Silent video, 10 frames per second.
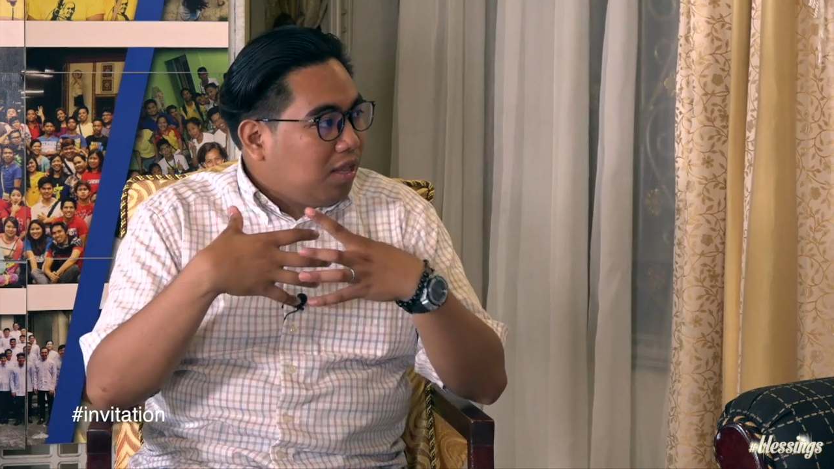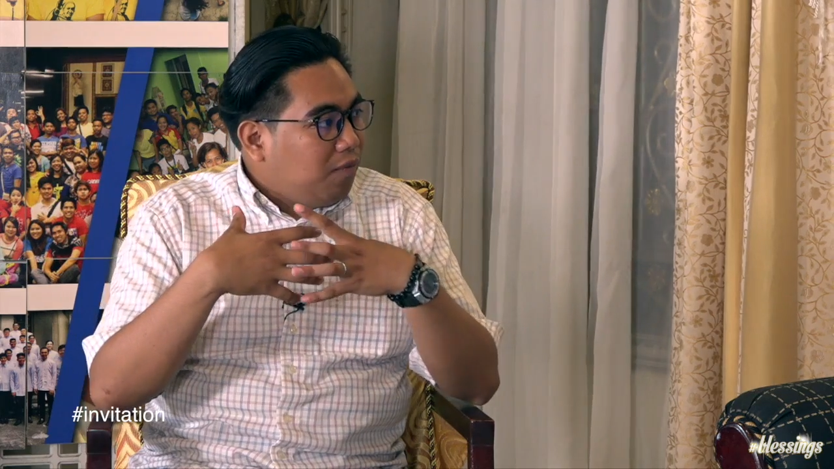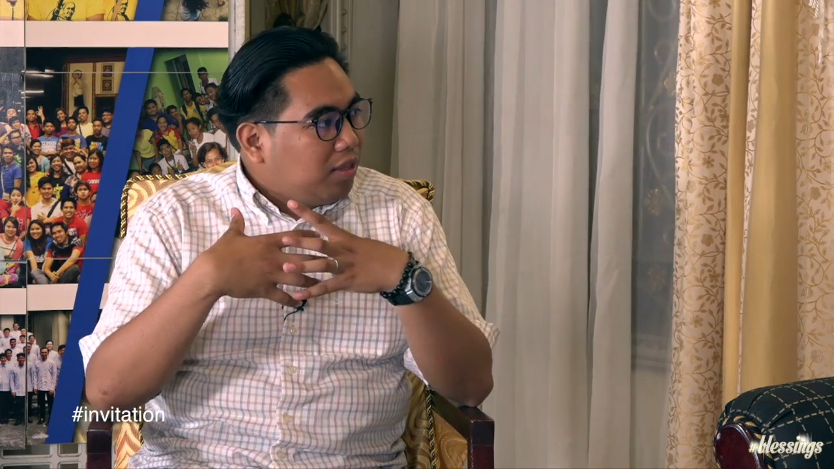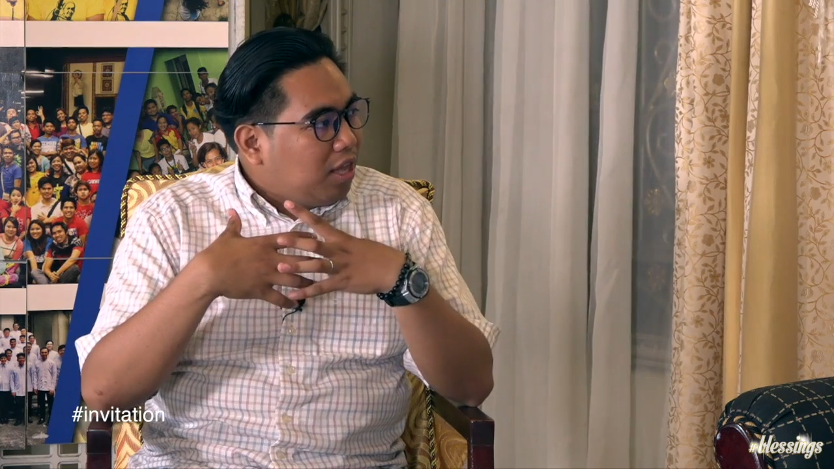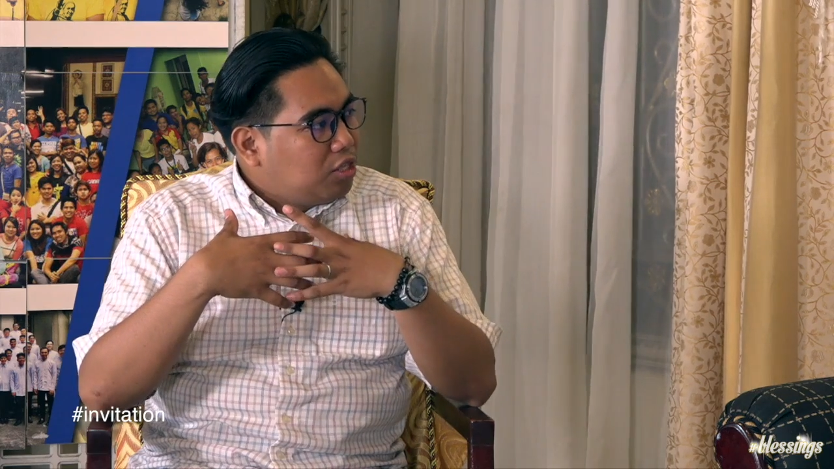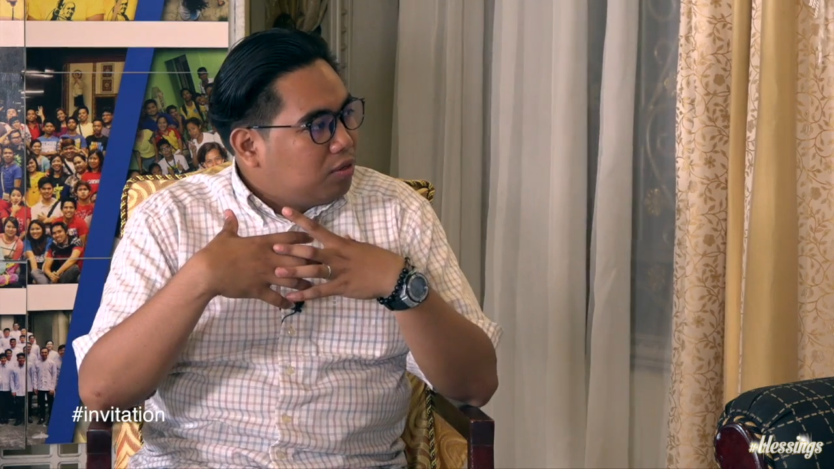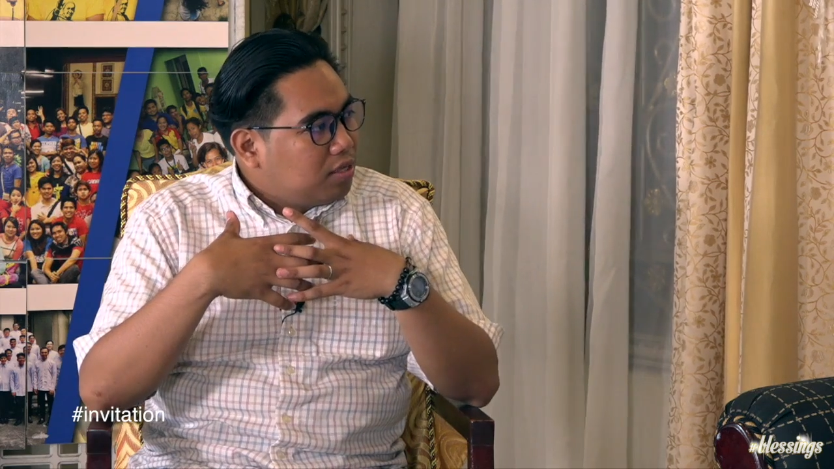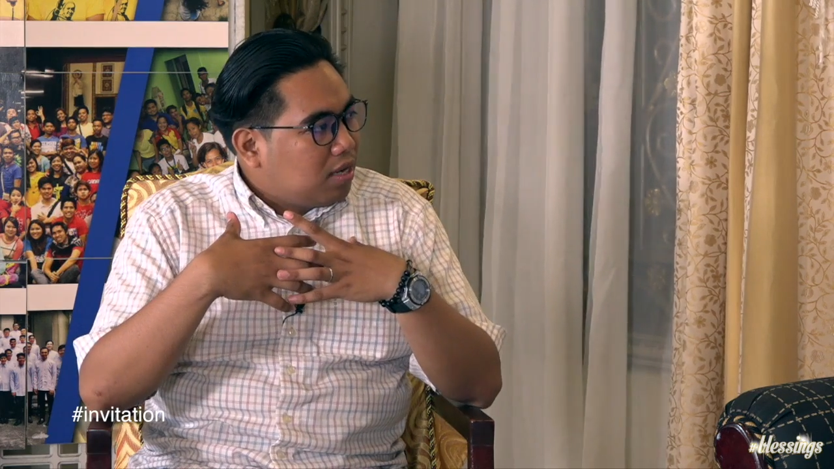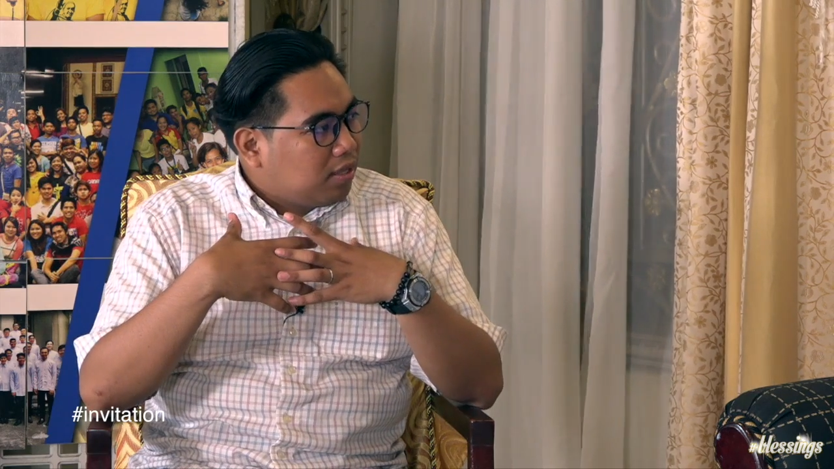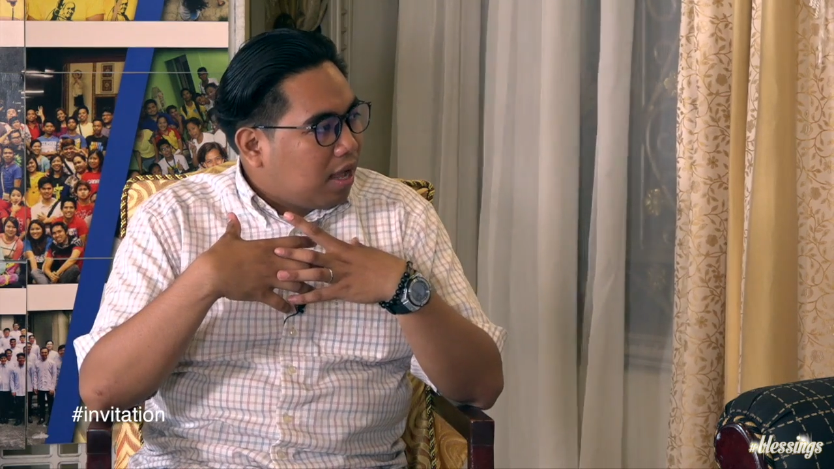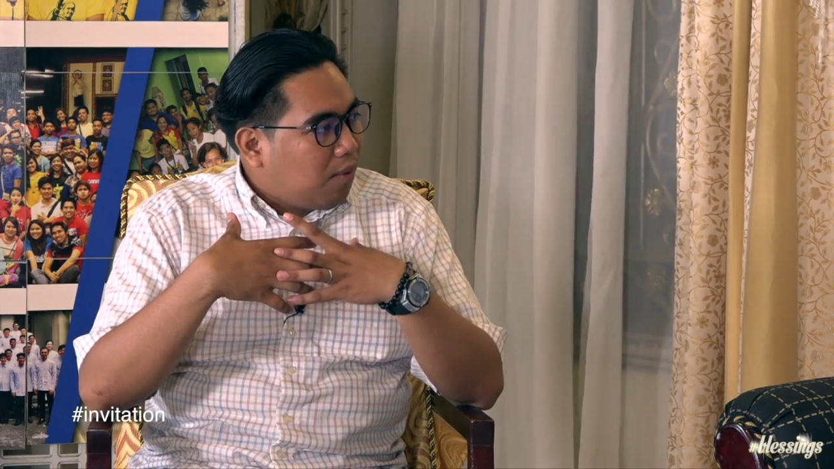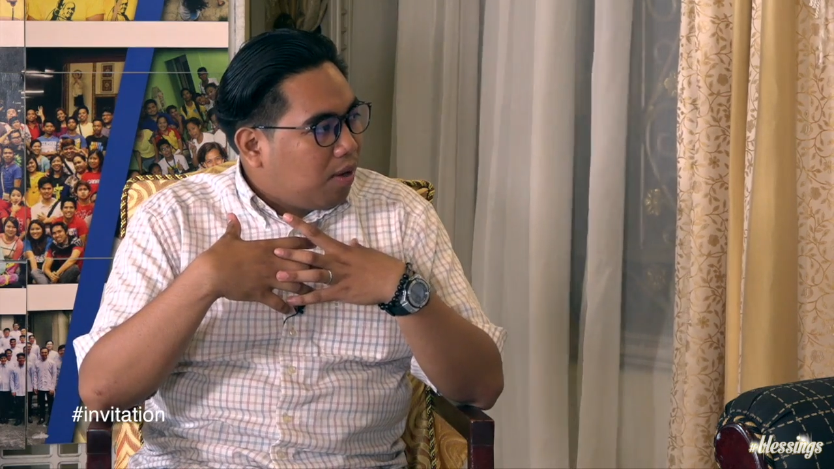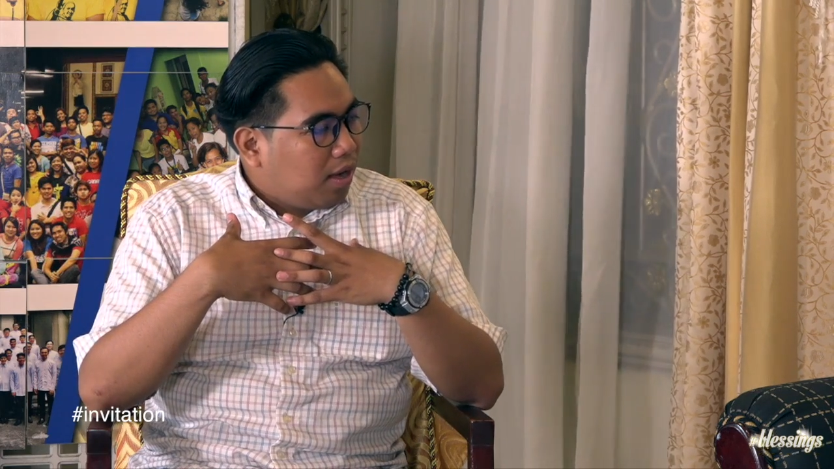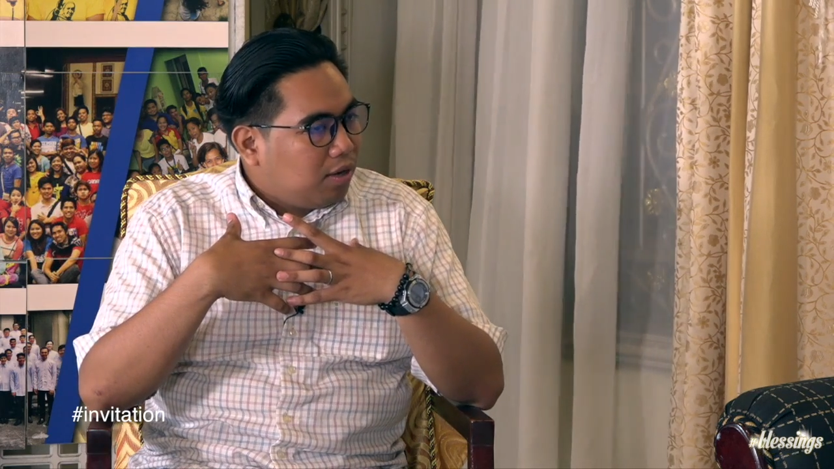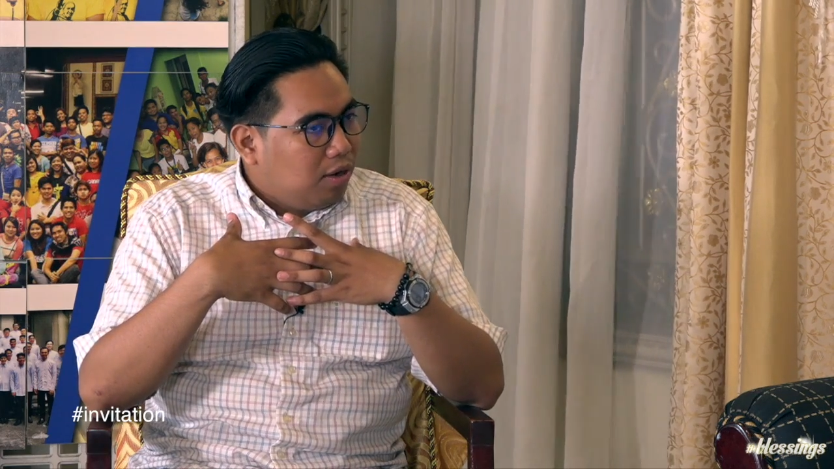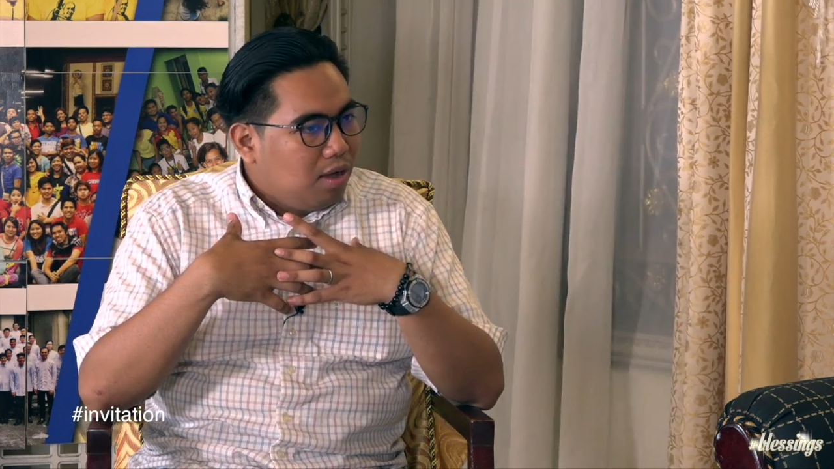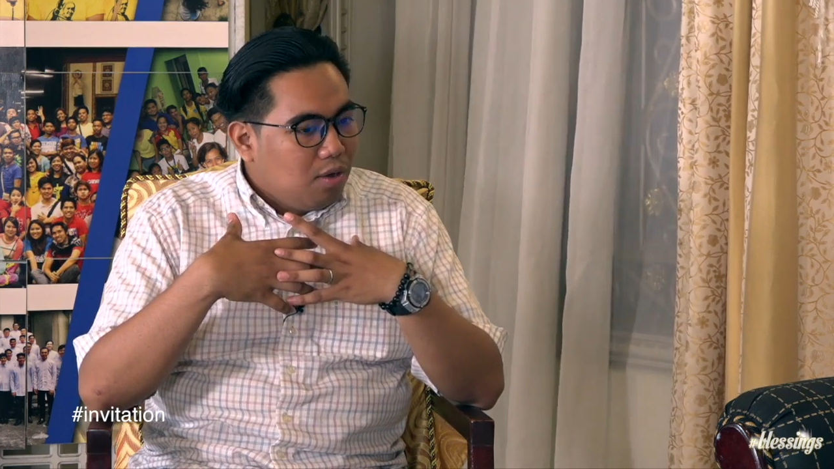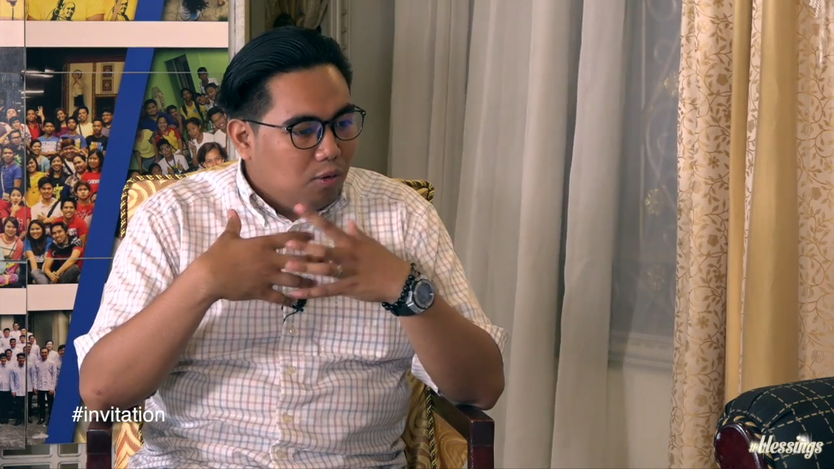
invitation na sinatawag. No?